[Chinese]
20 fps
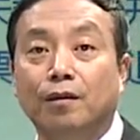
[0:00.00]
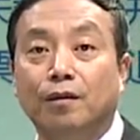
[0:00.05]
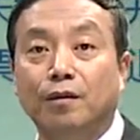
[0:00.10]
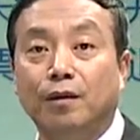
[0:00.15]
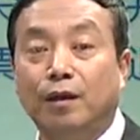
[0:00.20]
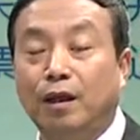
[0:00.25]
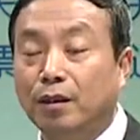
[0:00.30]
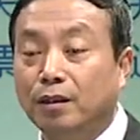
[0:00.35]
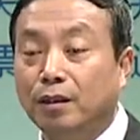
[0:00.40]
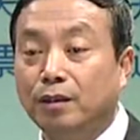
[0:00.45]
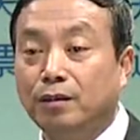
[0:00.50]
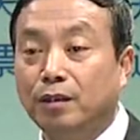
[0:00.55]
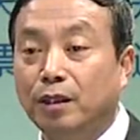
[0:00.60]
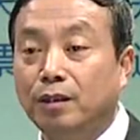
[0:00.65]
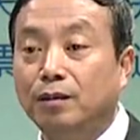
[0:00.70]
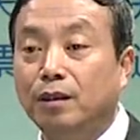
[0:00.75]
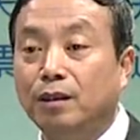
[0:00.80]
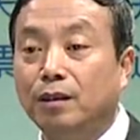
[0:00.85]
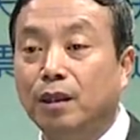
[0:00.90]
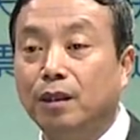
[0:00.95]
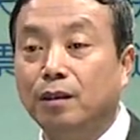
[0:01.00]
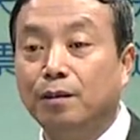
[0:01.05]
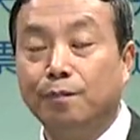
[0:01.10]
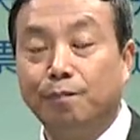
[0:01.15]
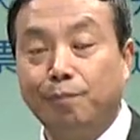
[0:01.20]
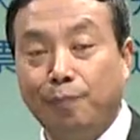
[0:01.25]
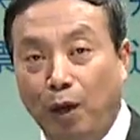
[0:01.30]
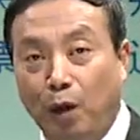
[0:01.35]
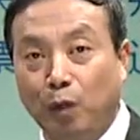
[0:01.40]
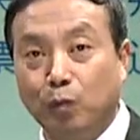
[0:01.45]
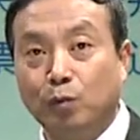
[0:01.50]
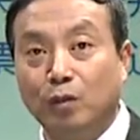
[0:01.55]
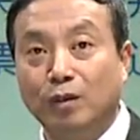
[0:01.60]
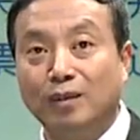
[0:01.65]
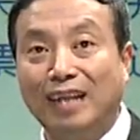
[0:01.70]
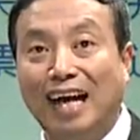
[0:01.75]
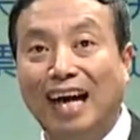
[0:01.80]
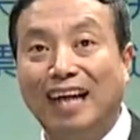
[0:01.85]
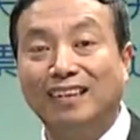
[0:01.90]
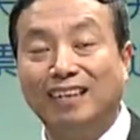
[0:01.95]
你看，它真正的标准
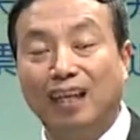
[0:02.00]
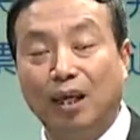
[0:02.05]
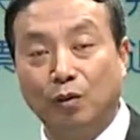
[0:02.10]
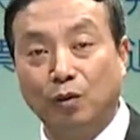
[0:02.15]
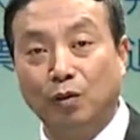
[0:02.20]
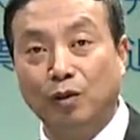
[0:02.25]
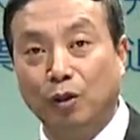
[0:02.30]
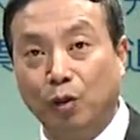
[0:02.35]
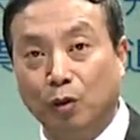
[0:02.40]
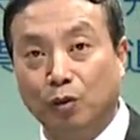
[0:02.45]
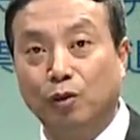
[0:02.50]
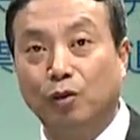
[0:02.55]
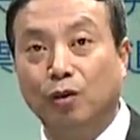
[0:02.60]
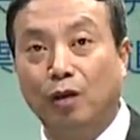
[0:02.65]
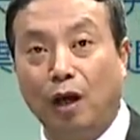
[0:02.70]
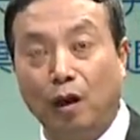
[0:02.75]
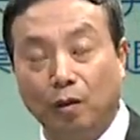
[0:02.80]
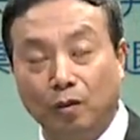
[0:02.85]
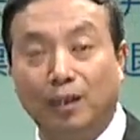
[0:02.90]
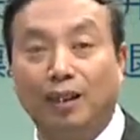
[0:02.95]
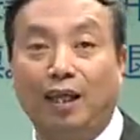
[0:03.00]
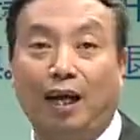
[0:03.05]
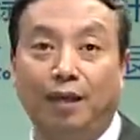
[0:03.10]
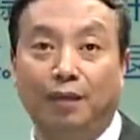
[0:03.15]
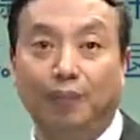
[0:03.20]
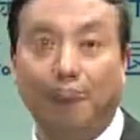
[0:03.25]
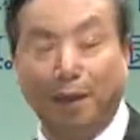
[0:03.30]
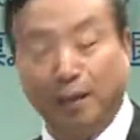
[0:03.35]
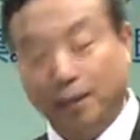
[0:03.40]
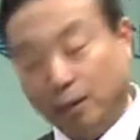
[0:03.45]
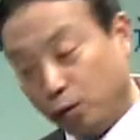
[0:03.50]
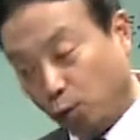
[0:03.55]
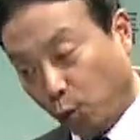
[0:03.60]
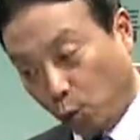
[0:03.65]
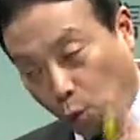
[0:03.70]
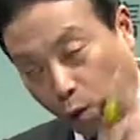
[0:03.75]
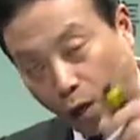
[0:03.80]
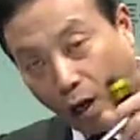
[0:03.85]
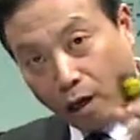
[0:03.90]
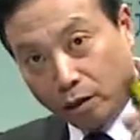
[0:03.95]
答案当中，有时候好几个答案用
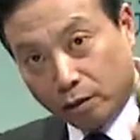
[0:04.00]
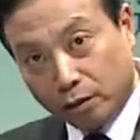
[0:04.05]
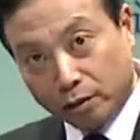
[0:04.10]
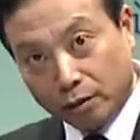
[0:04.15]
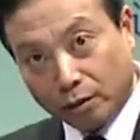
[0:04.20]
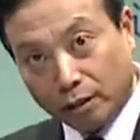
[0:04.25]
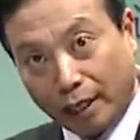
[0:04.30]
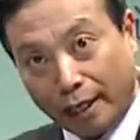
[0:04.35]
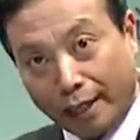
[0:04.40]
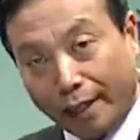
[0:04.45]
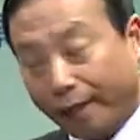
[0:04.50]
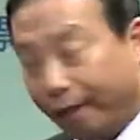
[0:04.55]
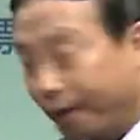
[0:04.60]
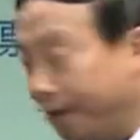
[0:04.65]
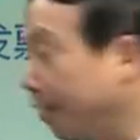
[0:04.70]
括号形式来列。